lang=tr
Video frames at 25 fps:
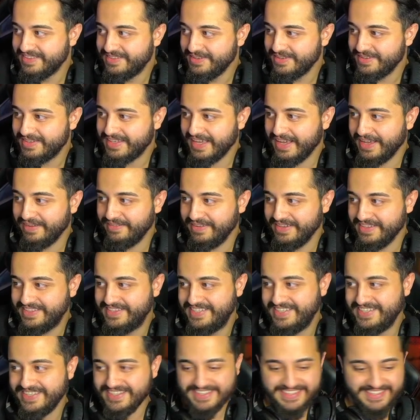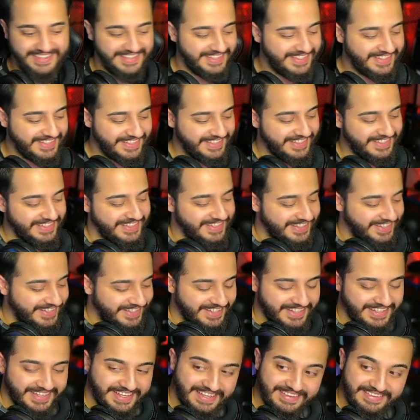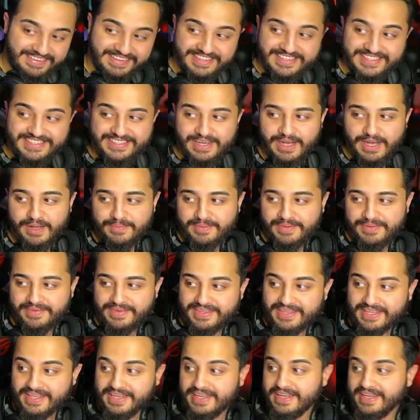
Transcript: Diyor ki evet. Uyanıyor böyle. evet cevabı evet.